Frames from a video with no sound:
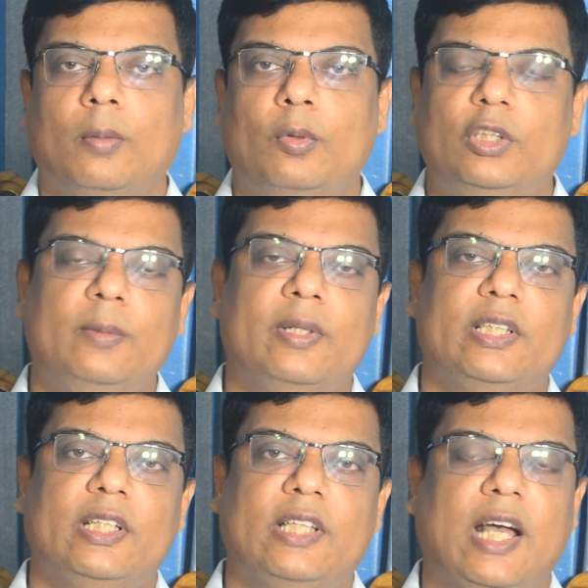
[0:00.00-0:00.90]
প্রতি
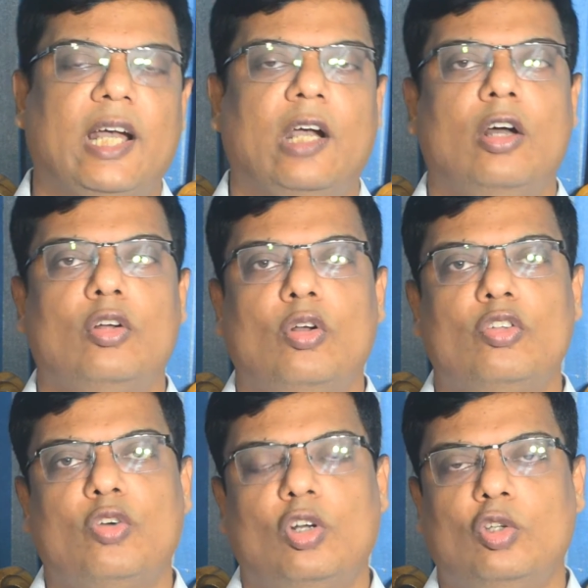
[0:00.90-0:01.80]
মাসে থাকা খাওয়ার
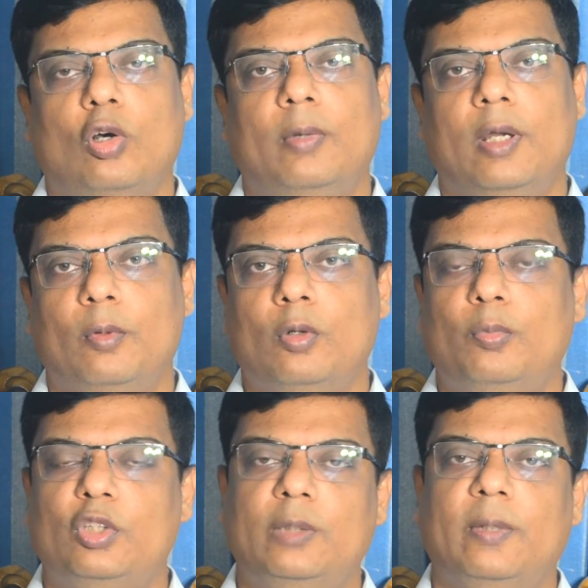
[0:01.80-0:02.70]
খরচ কত হবে এবং
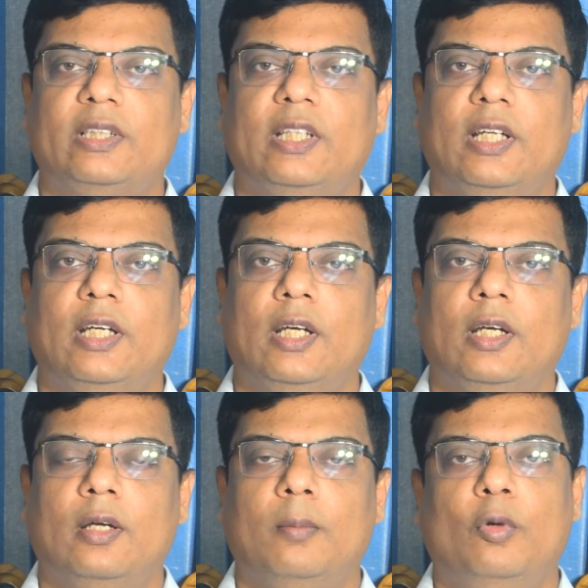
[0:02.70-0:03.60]
প্রতি মাসে
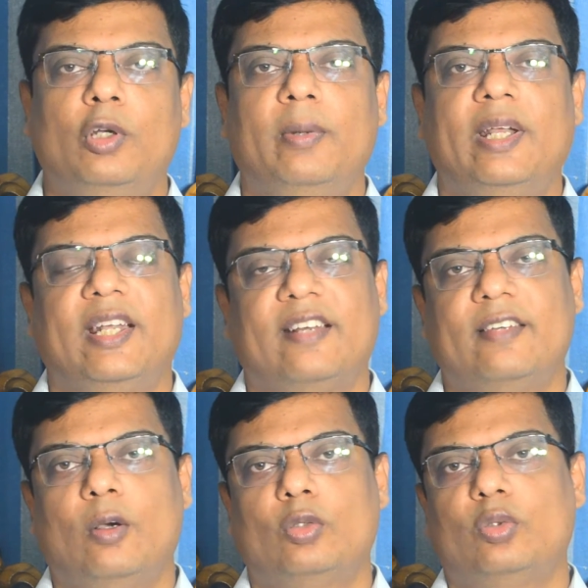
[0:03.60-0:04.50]
পরিবারের কাছে
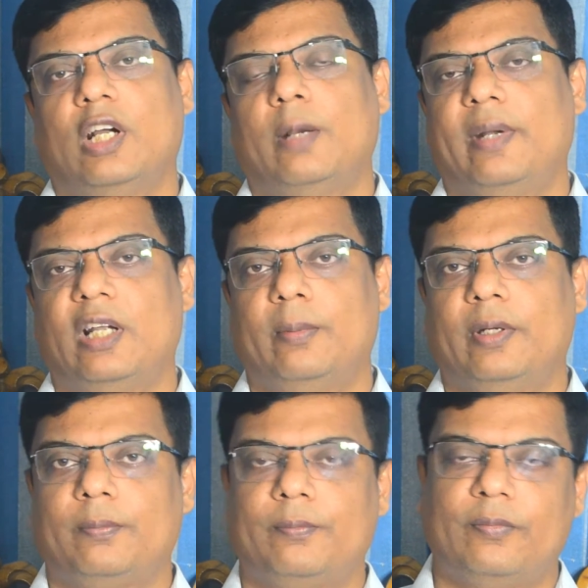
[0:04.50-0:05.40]
কত টাকা পাঠাবেন
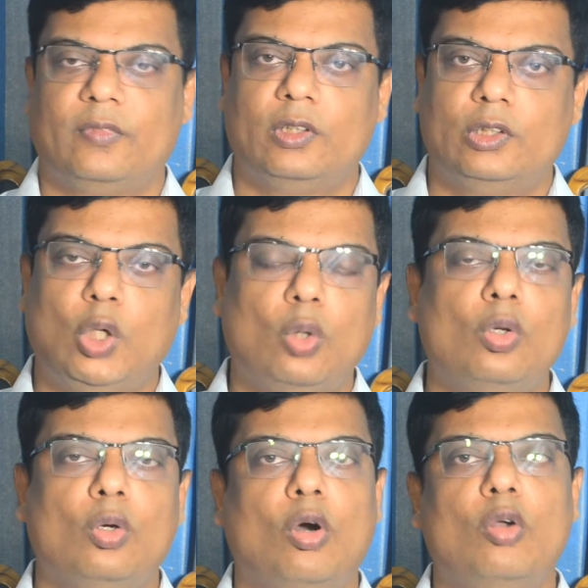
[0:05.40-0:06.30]

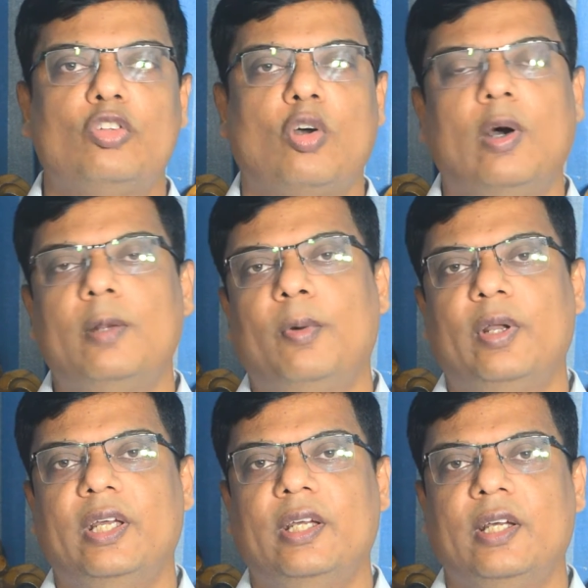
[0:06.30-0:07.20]
সকল খরচ হওয়ার
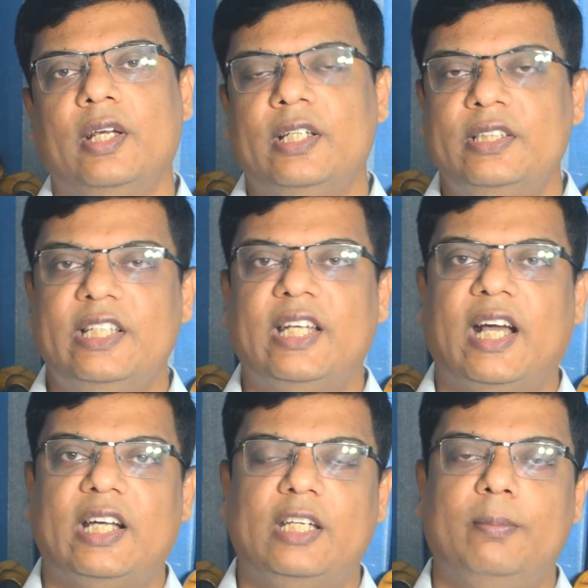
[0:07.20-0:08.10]
পরে যে
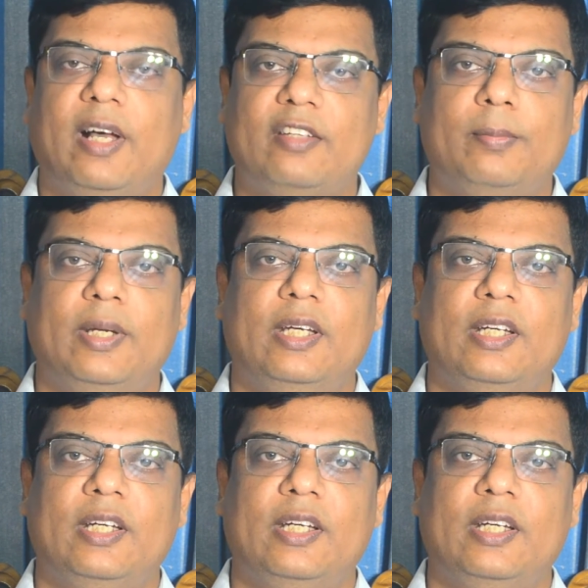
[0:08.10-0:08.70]
টাকাটি বাঁচবে